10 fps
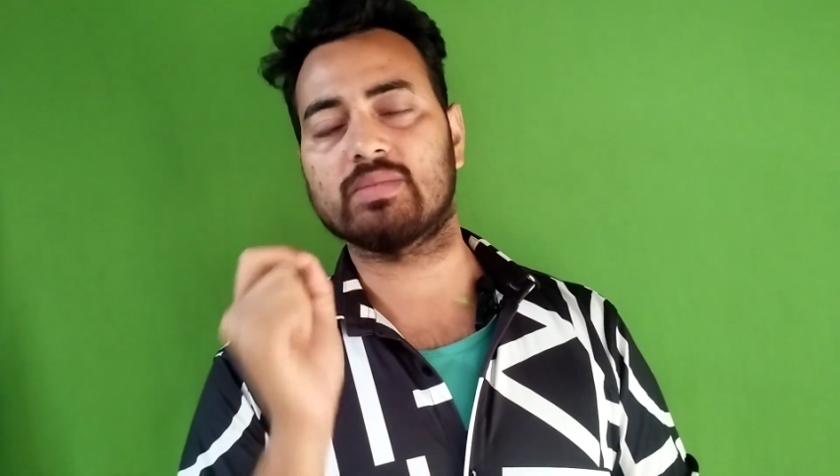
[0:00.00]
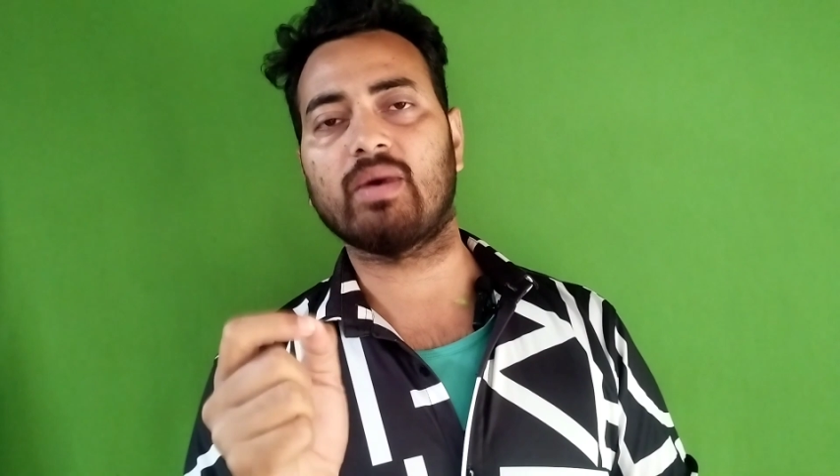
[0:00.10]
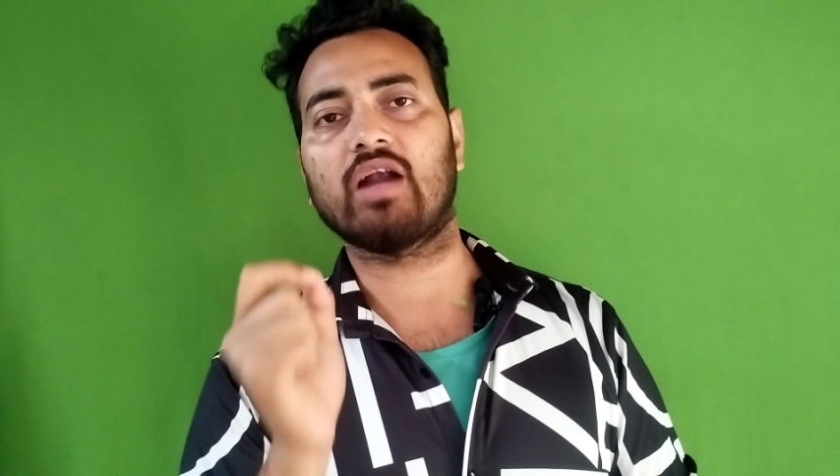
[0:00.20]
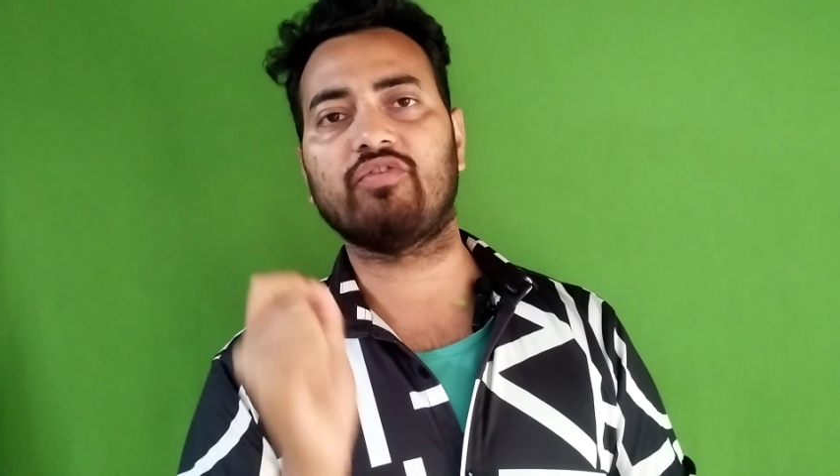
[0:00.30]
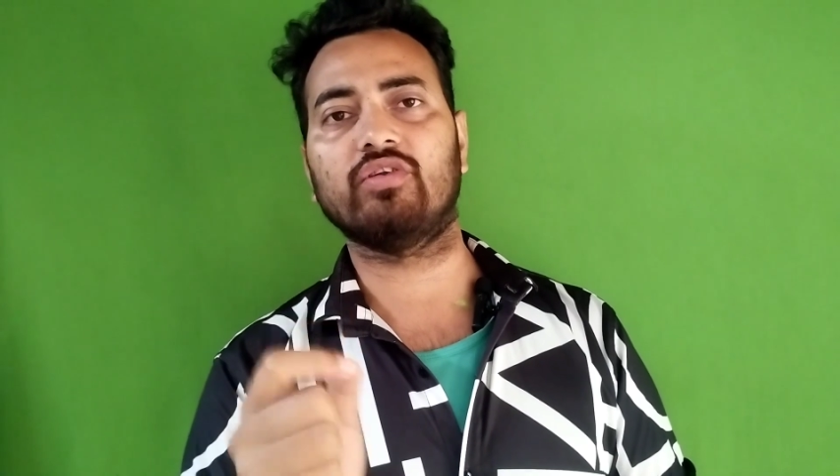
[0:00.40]

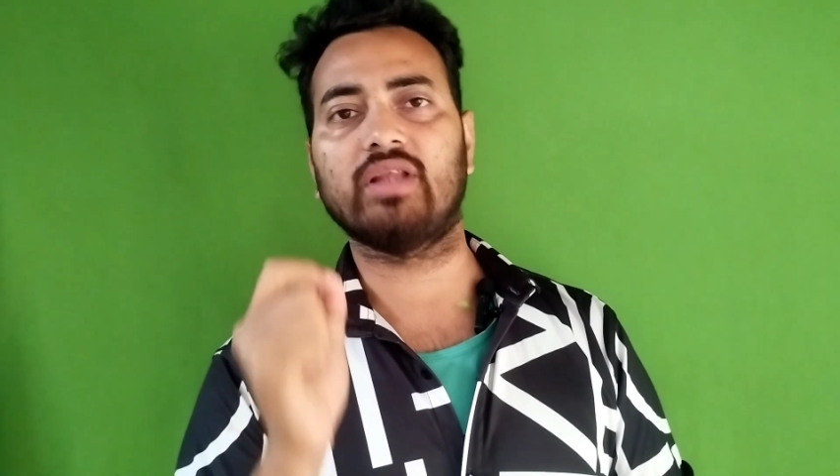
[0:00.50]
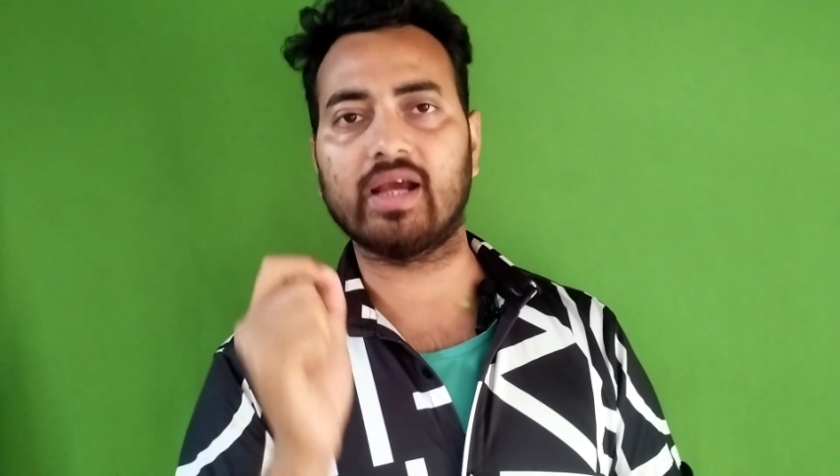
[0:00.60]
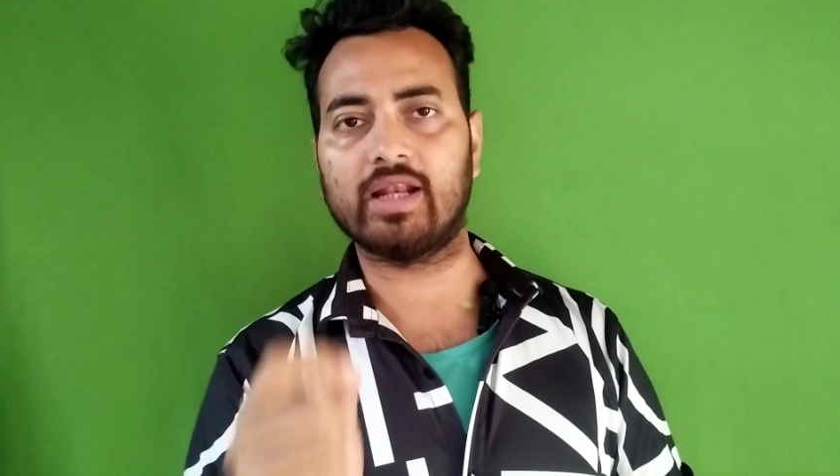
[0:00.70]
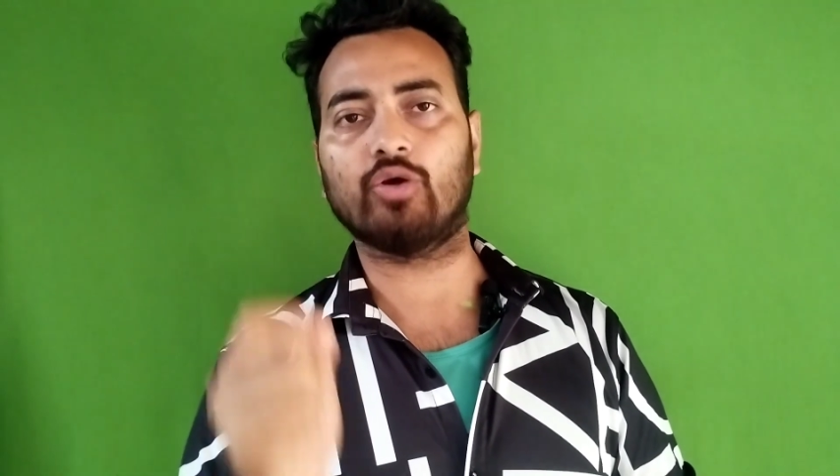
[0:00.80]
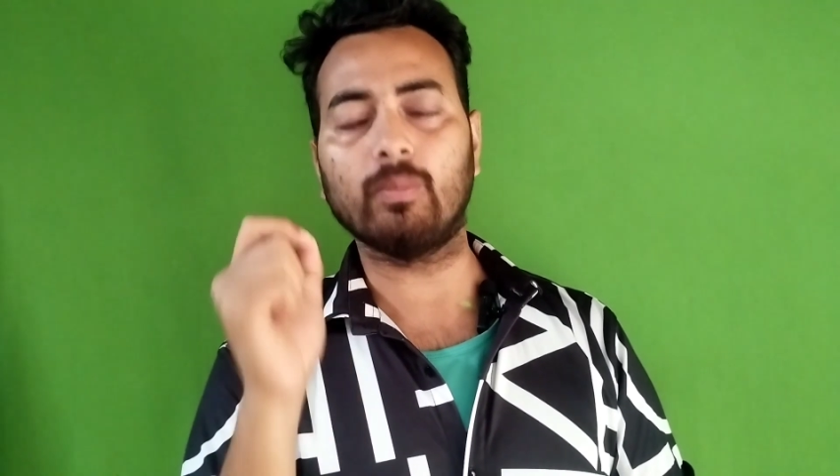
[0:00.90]
स्मार्टफोन
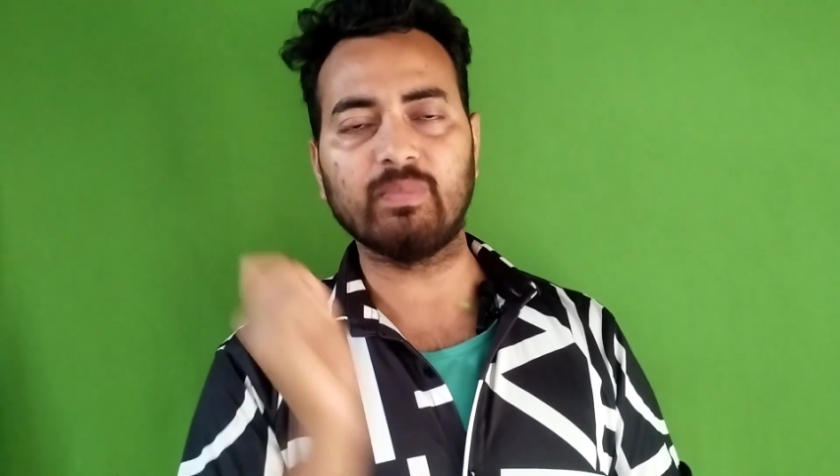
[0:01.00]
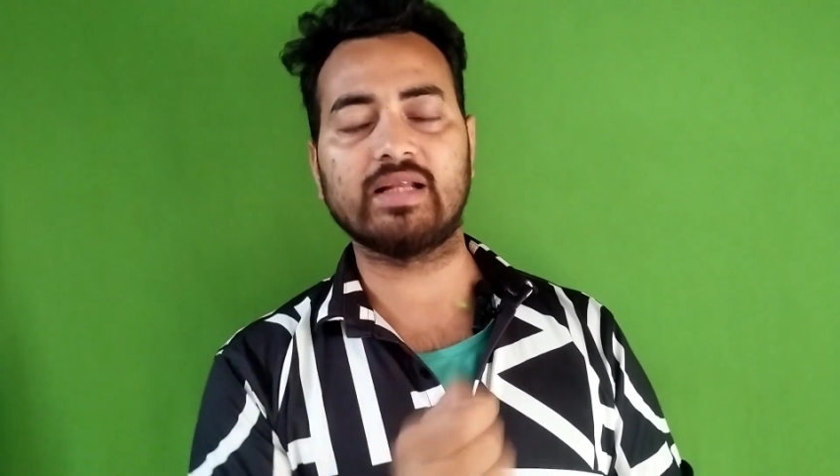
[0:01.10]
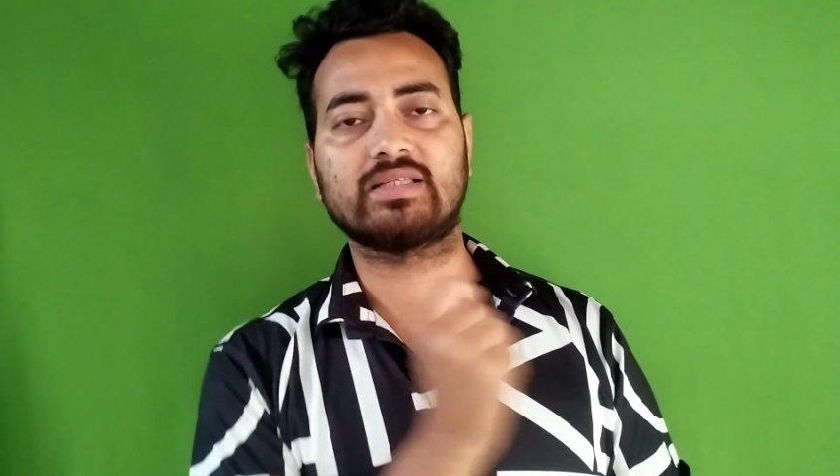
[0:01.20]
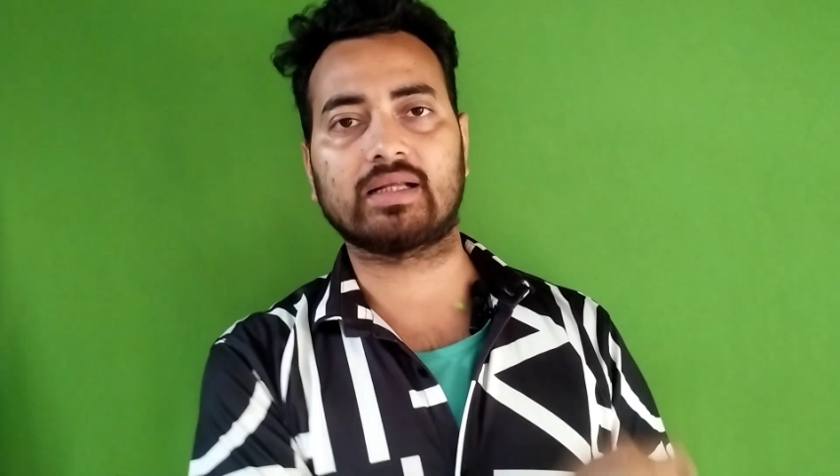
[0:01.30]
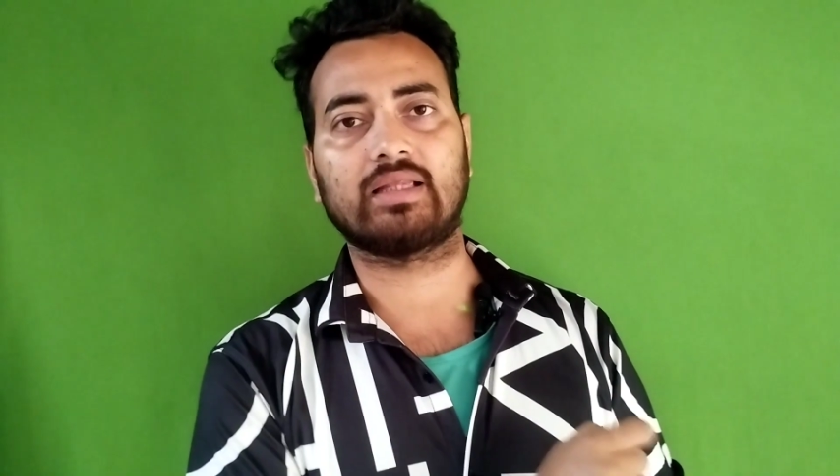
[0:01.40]
देखने को
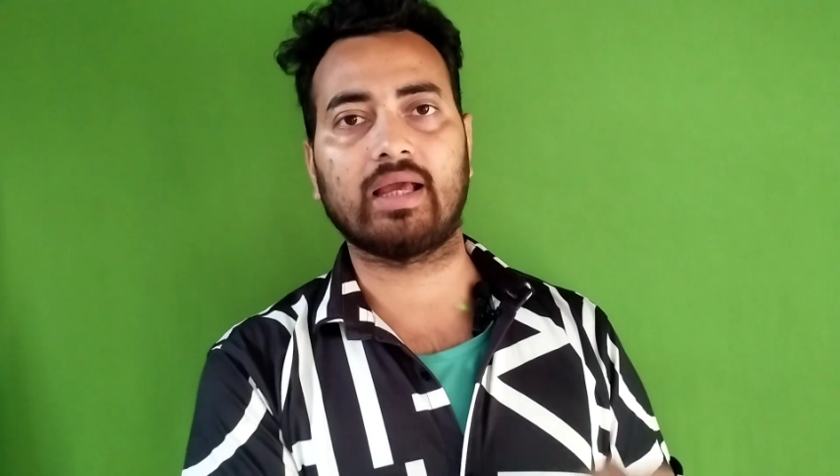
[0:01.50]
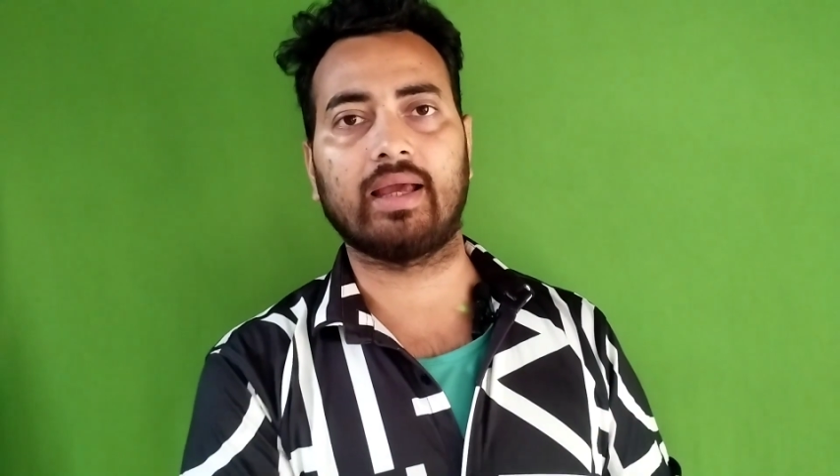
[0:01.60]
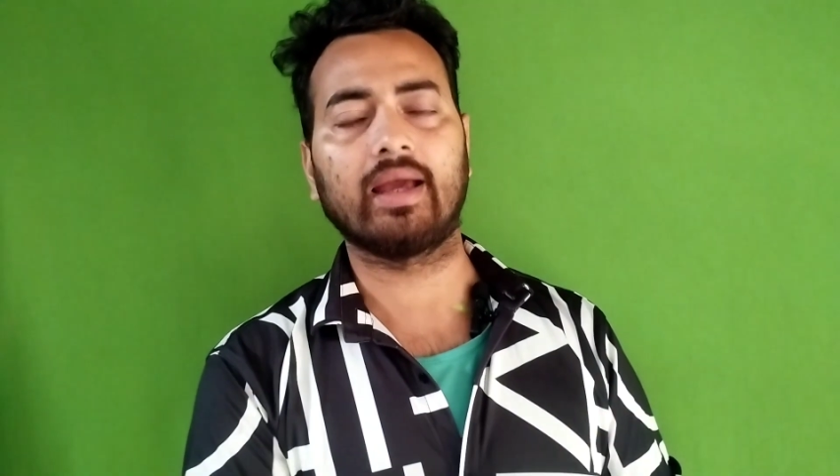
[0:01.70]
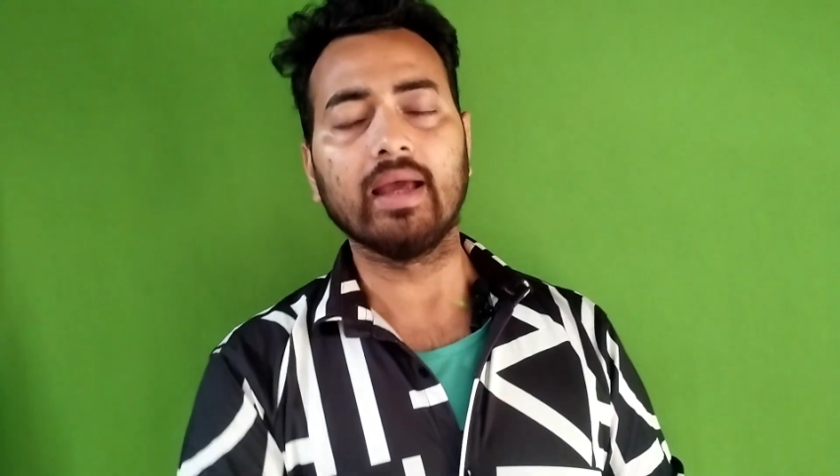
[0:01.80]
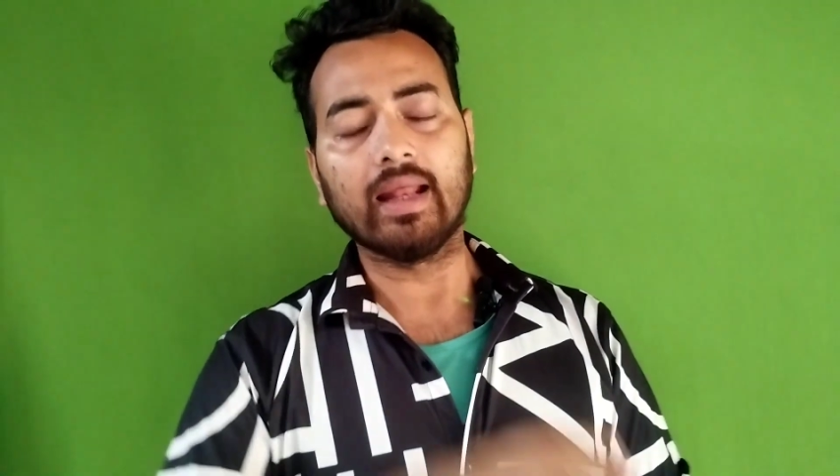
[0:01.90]
मिल सकते
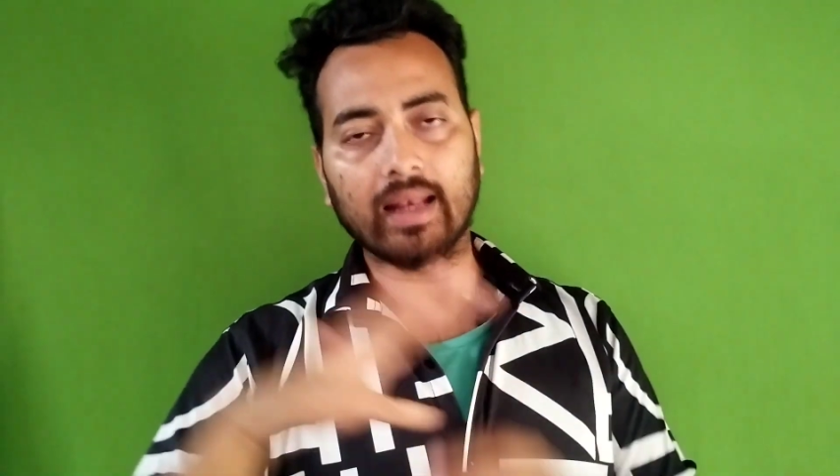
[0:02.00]
हैं